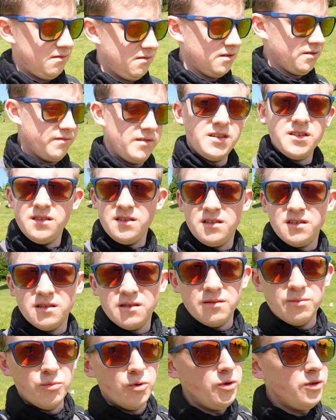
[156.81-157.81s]
Also weiß nicht,
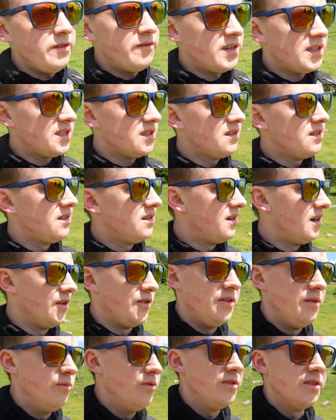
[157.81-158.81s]
mögen die Wasser?
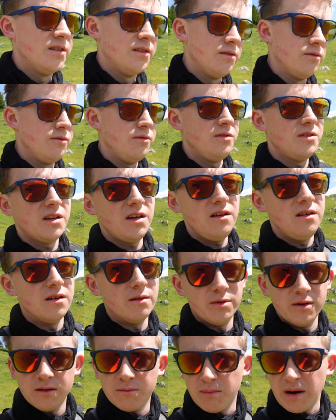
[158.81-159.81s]
Also, die müssen natürlich
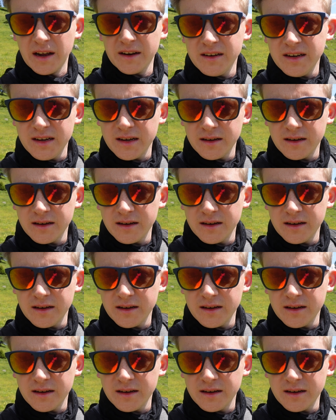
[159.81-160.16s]
trinken, aber baden die